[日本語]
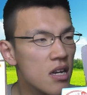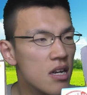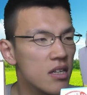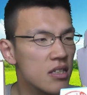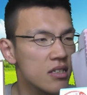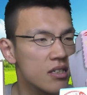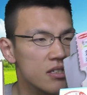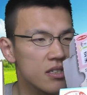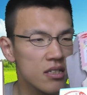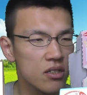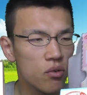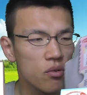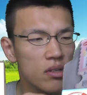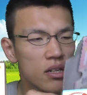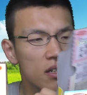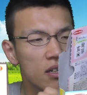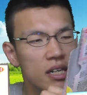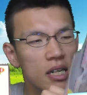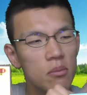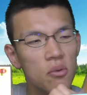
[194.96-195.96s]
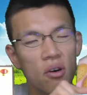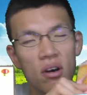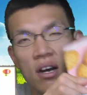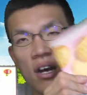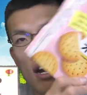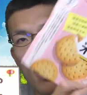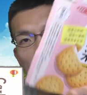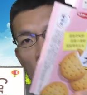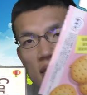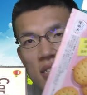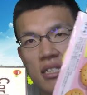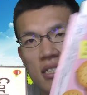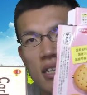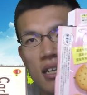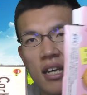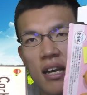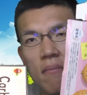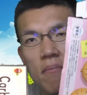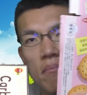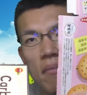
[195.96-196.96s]
しかしその中でも発
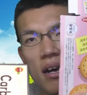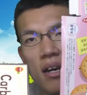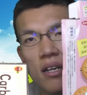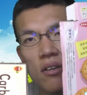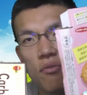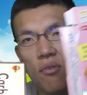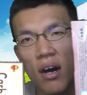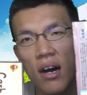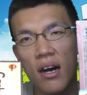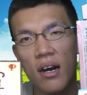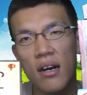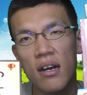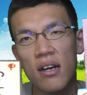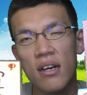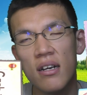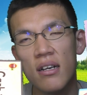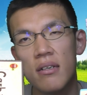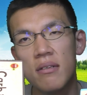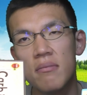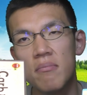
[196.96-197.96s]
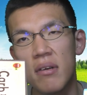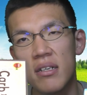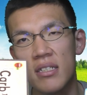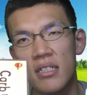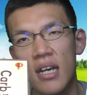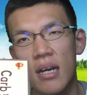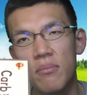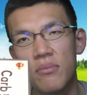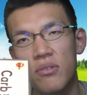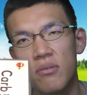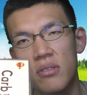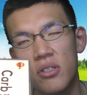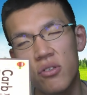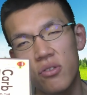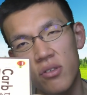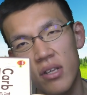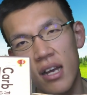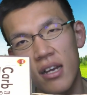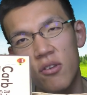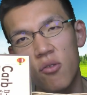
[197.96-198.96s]
芽玄米はまあ、ジャム
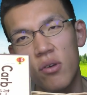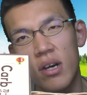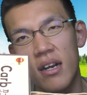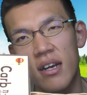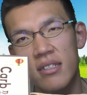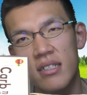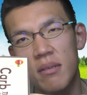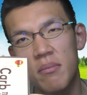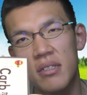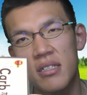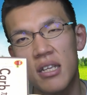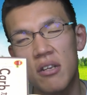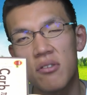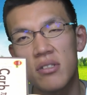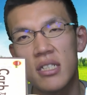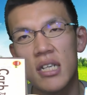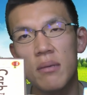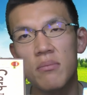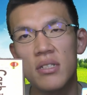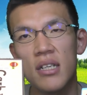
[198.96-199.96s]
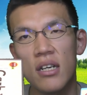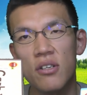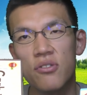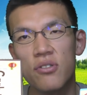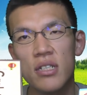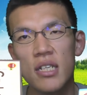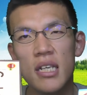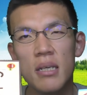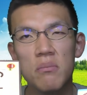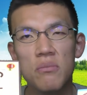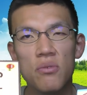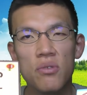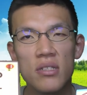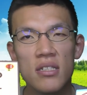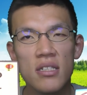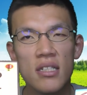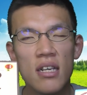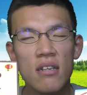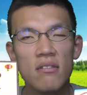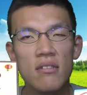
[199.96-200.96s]
ちょっと健康から外れますけどジャムやクリームを
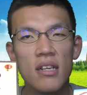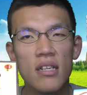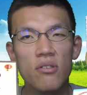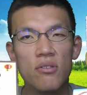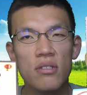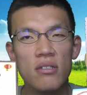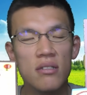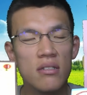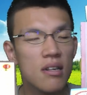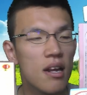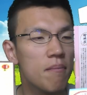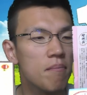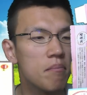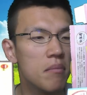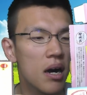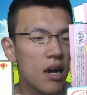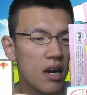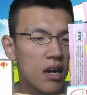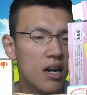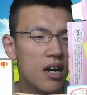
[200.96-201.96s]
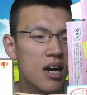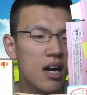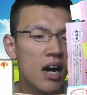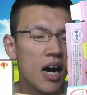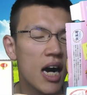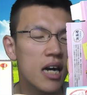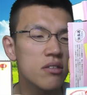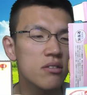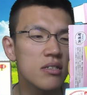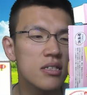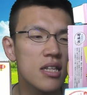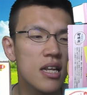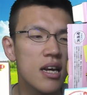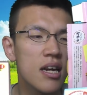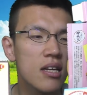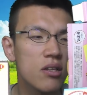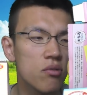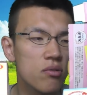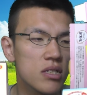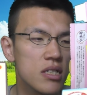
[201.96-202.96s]
つけるなどすればある
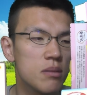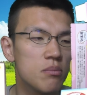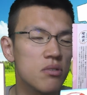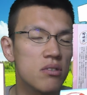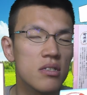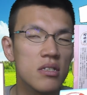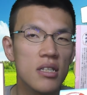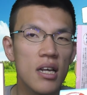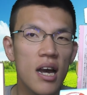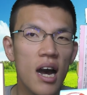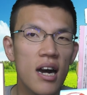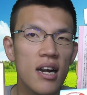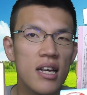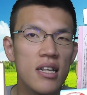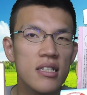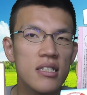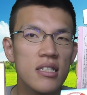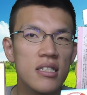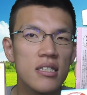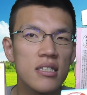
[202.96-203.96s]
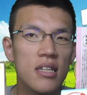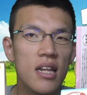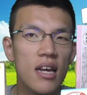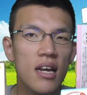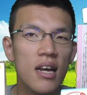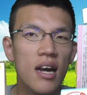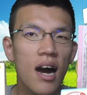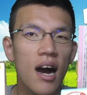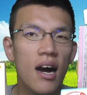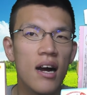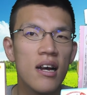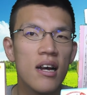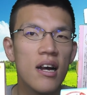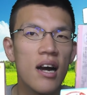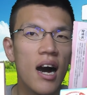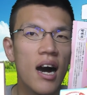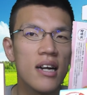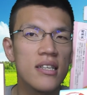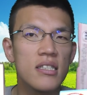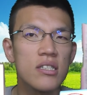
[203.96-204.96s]
程度自分でアレンジして
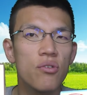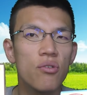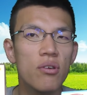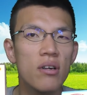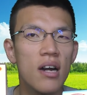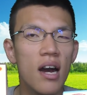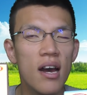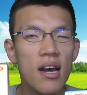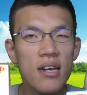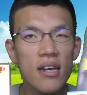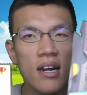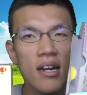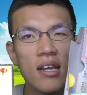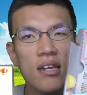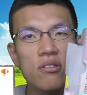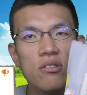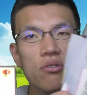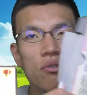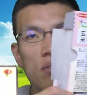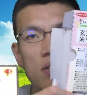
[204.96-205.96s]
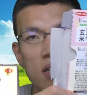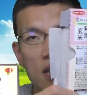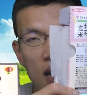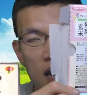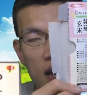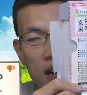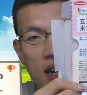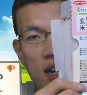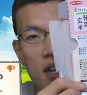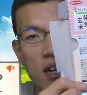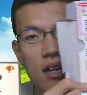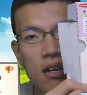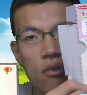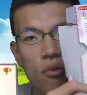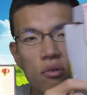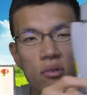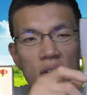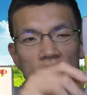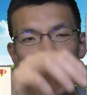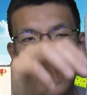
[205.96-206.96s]
味を変えられるので
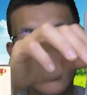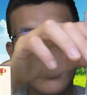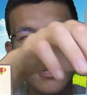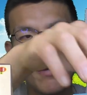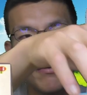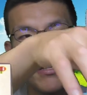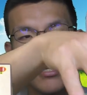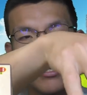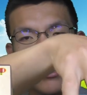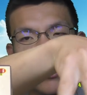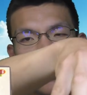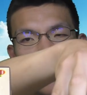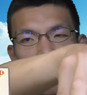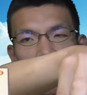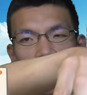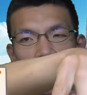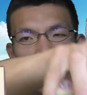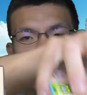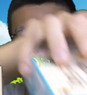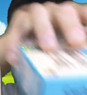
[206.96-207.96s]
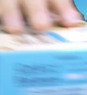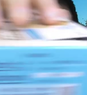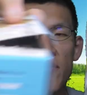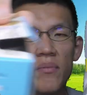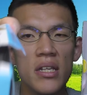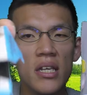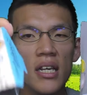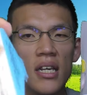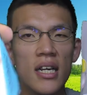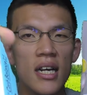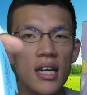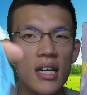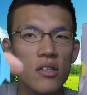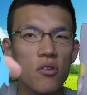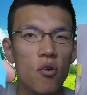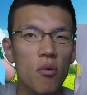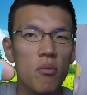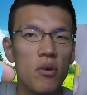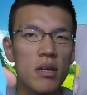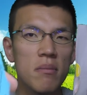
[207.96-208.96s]
この中に食べた中では一番いいかな
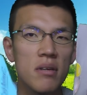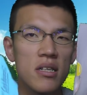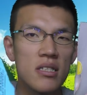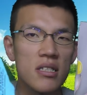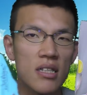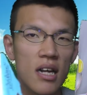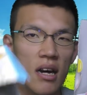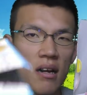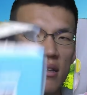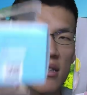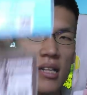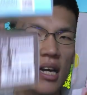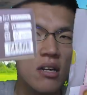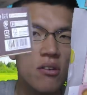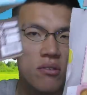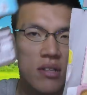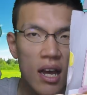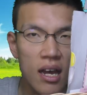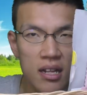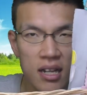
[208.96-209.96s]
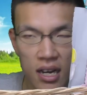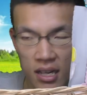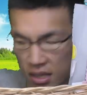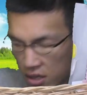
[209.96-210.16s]
と思いましたなので代